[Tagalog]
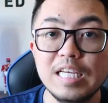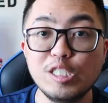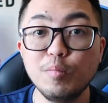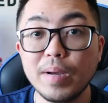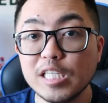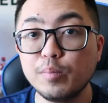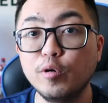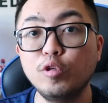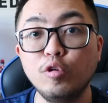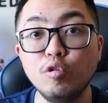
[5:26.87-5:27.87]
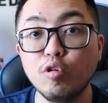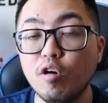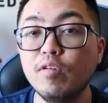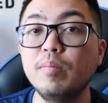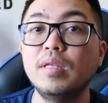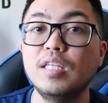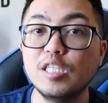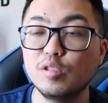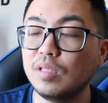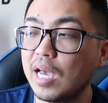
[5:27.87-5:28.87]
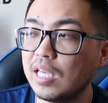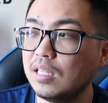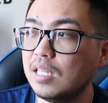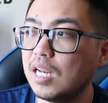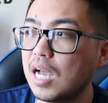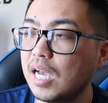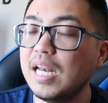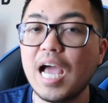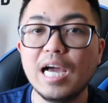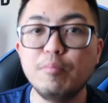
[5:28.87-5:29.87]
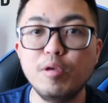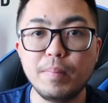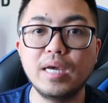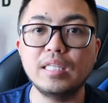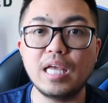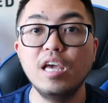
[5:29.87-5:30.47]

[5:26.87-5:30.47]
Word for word: So, passport, yun yung government issued ID na kailangan mo ipakita